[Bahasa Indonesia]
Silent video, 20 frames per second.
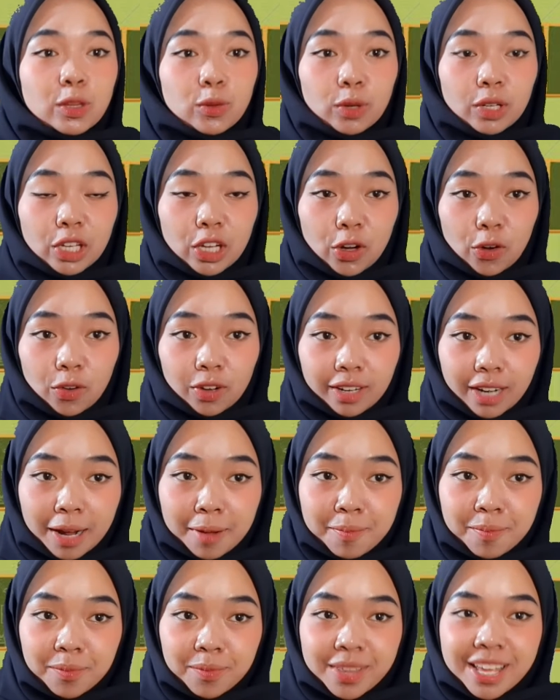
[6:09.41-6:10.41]
1 kg
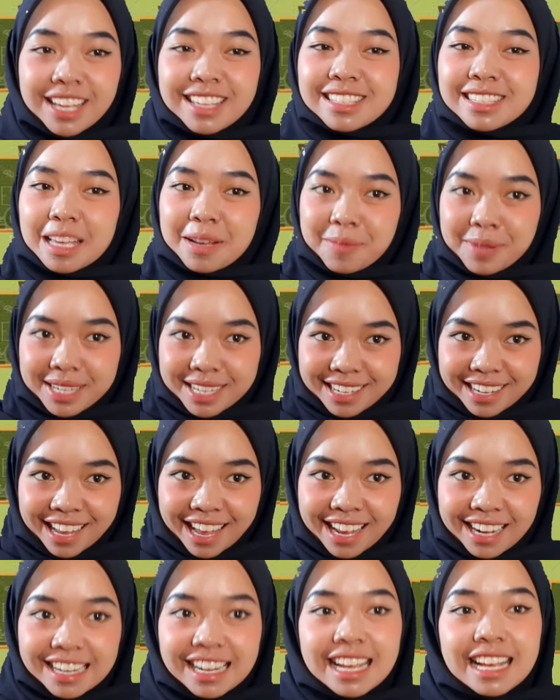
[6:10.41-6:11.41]
sama
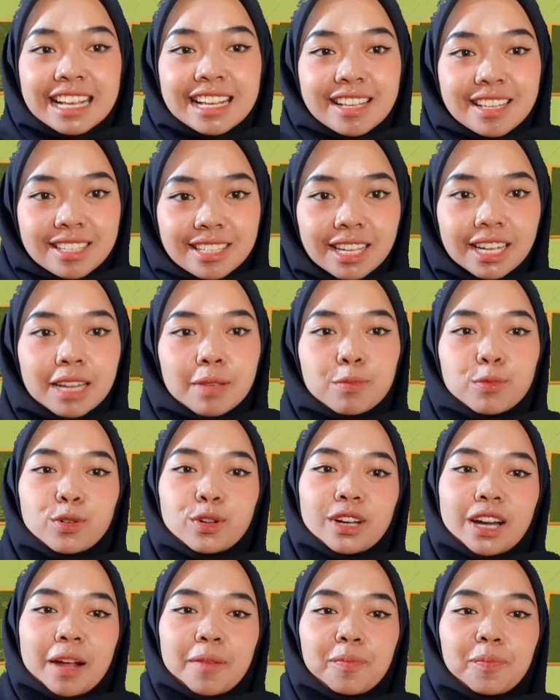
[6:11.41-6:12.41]
dengan 1000
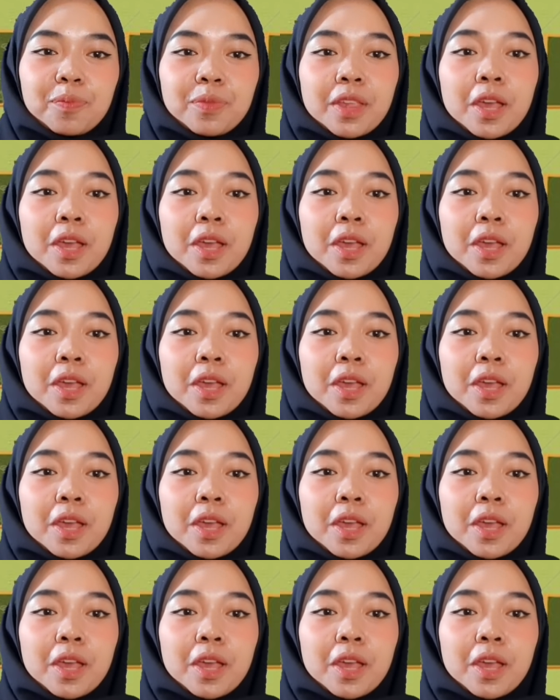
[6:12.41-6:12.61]
gram.